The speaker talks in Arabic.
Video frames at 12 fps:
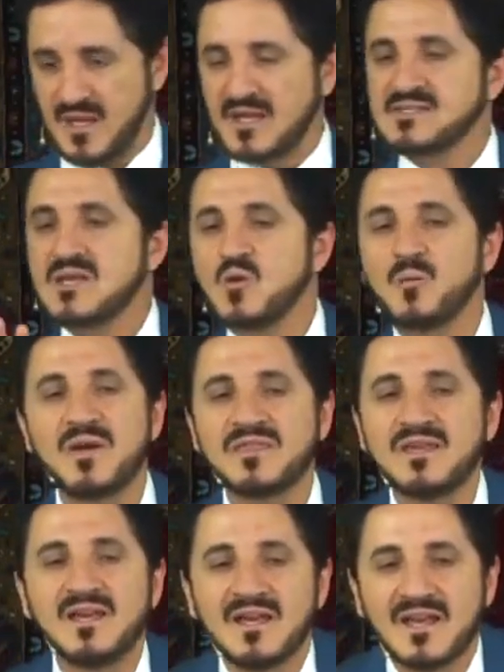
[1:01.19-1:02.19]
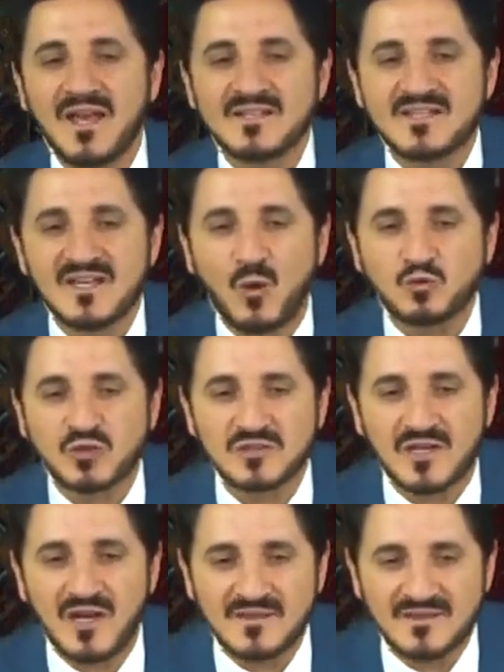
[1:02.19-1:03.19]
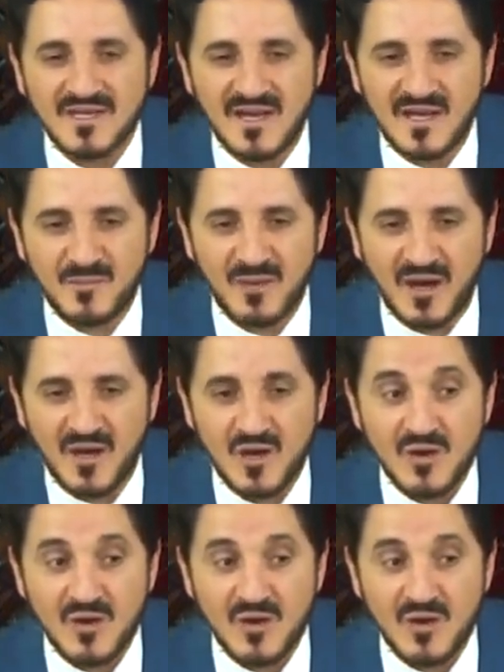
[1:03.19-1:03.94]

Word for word: السيكوباثي ليس له صداقات دائمة